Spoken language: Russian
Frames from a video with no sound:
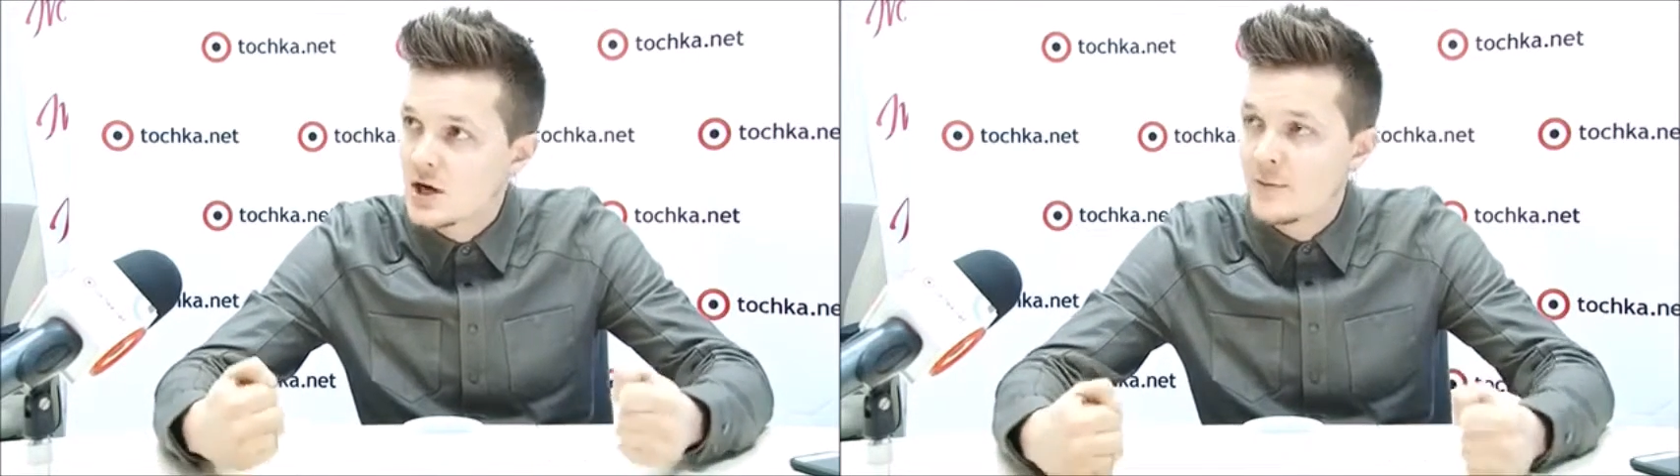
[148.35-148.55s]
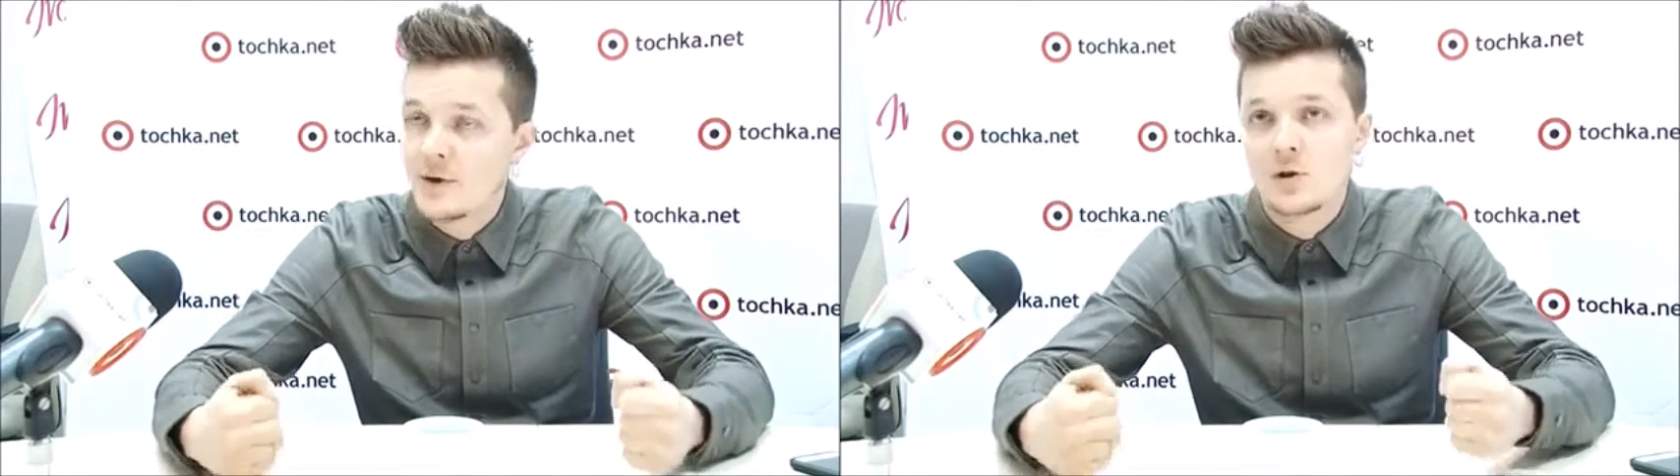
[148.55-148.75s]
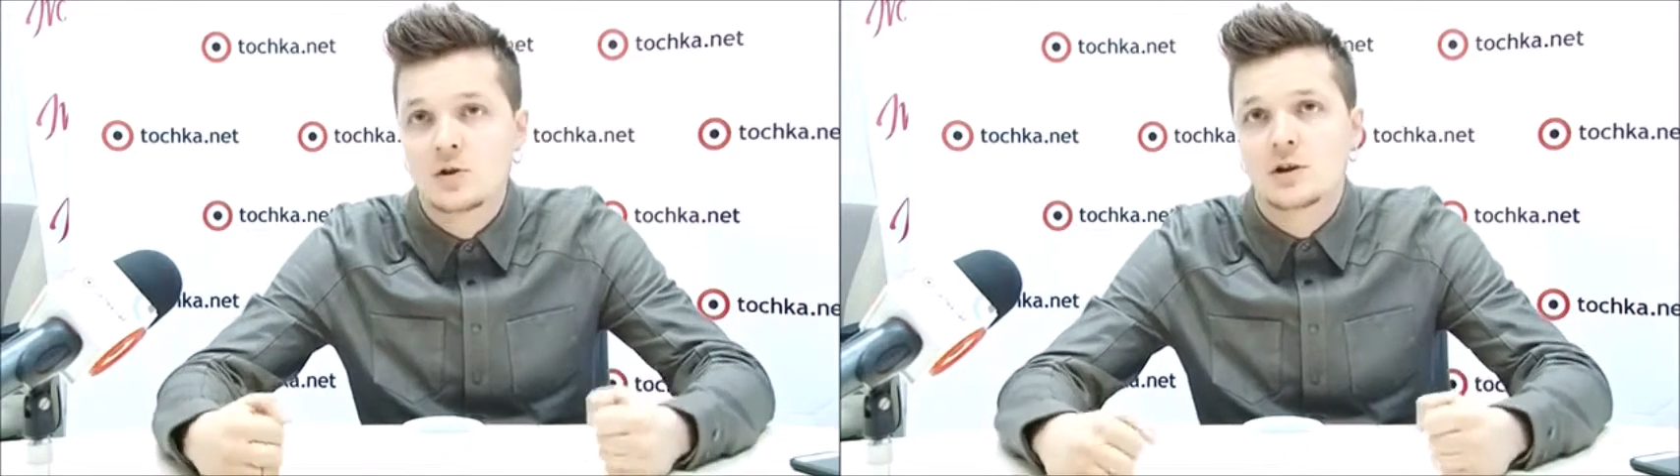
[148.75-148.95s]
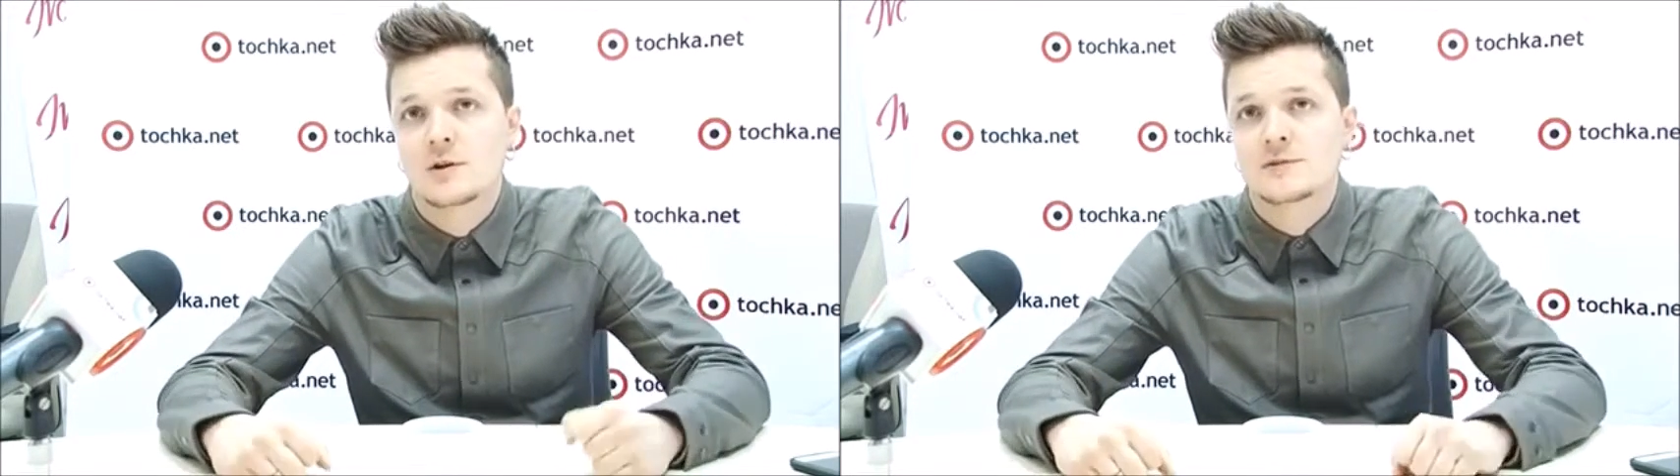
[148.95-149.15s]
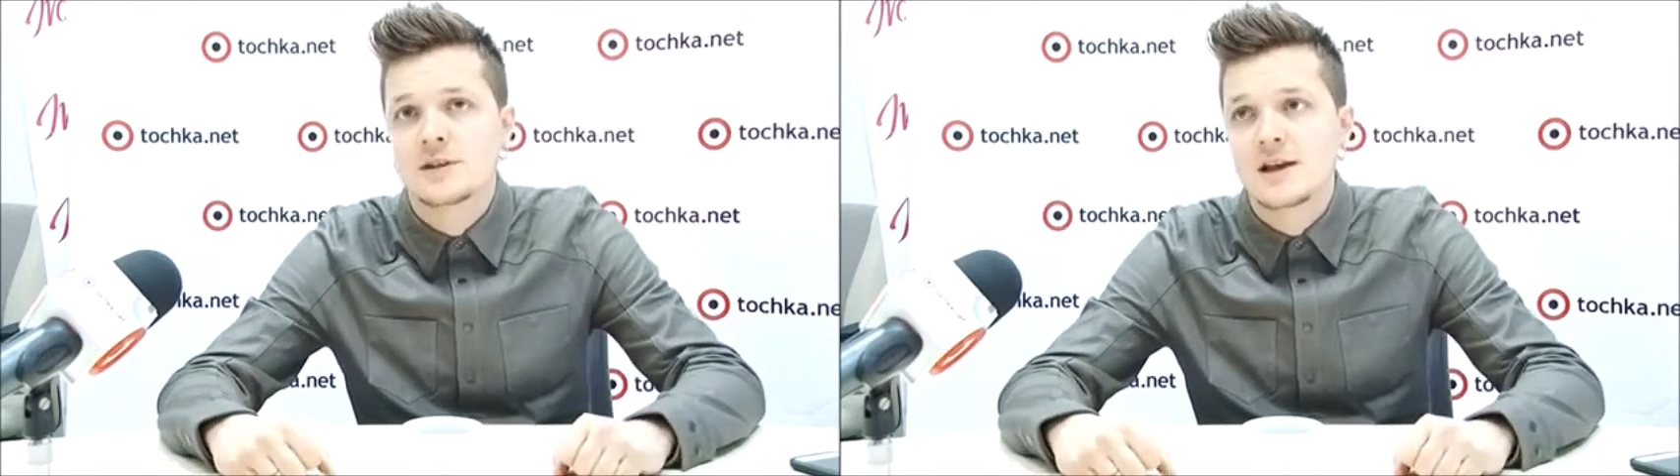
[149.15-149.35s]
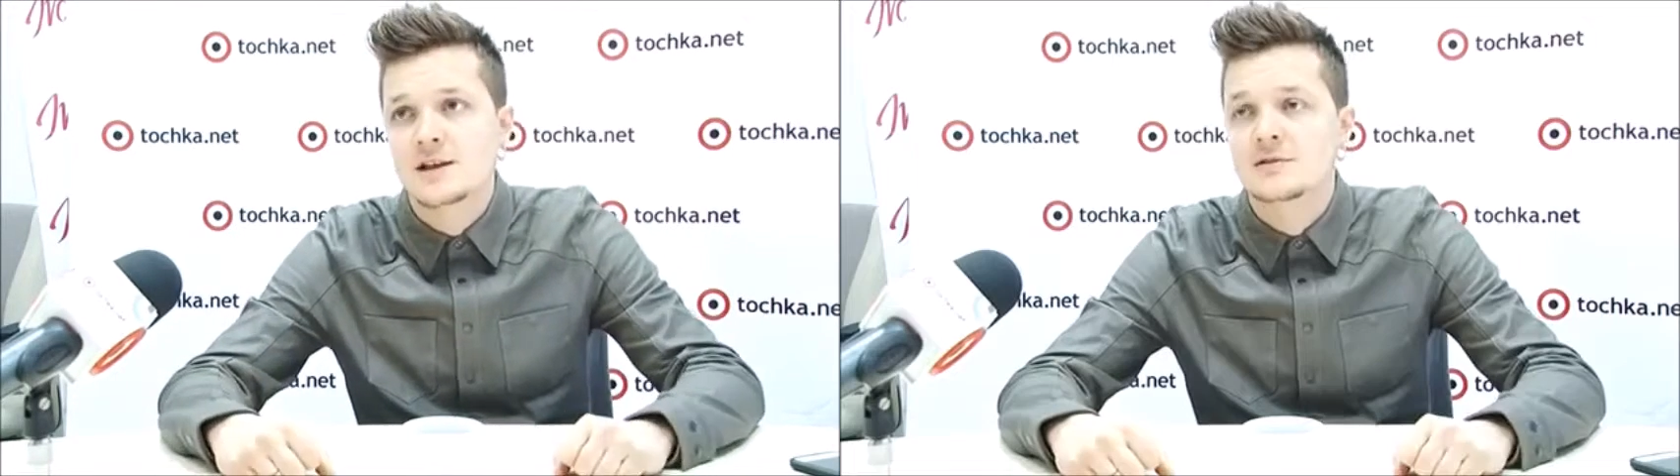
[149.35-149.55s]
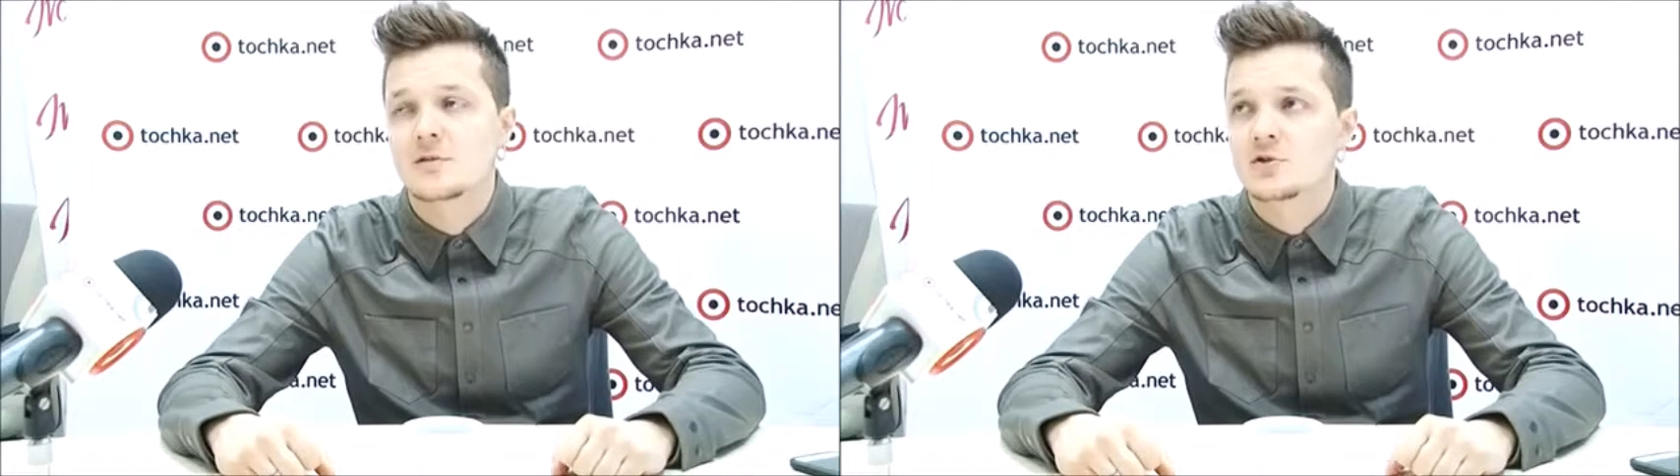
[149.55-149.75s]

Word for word: определенных обстоятельств.